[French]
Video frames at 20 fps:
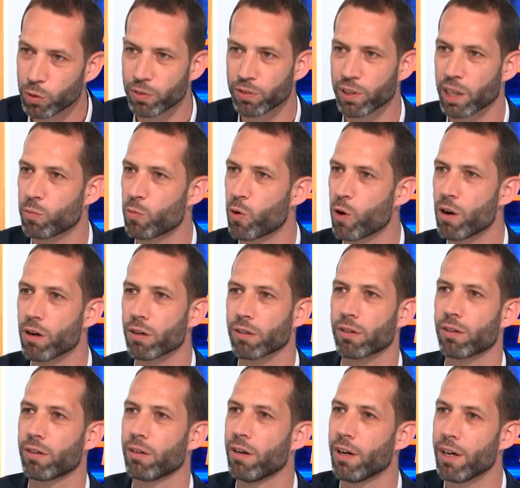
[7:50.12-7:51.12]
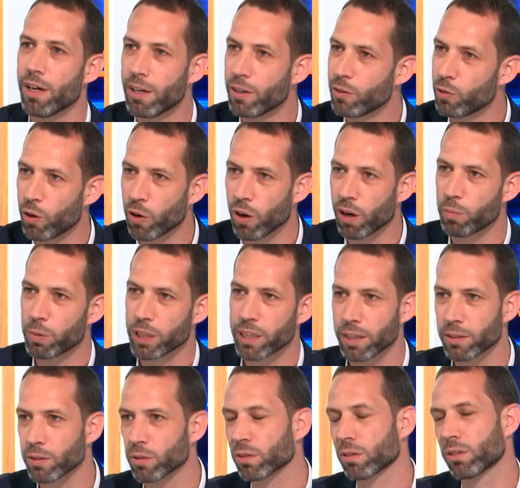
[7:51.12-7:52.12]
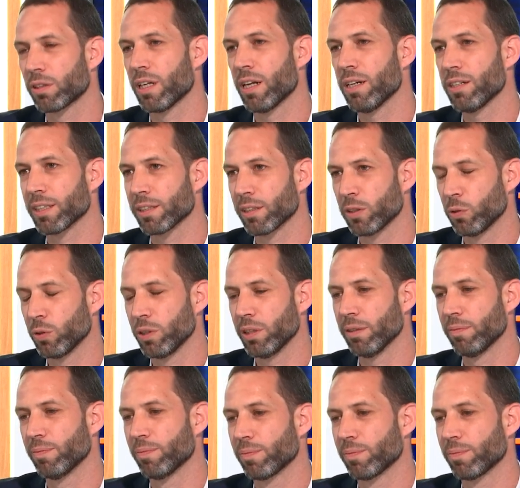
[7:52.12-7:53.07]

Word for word: du framework, euh, de leur implication sociale et ainsi de suite.